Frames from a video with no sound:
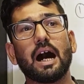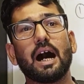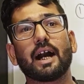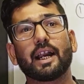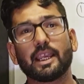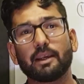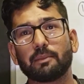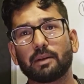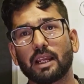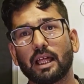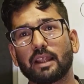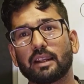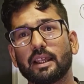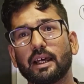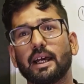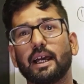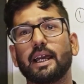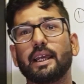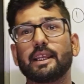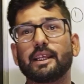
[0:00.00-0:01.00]
आगे
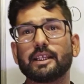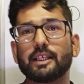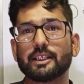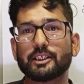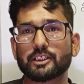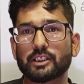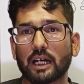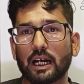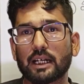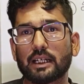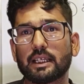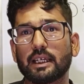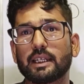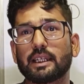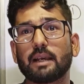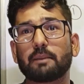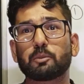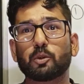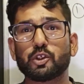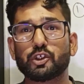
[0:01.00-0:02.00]
बढ़ाना है स्टार्ट
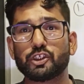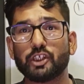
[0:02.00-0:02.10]
करके आपको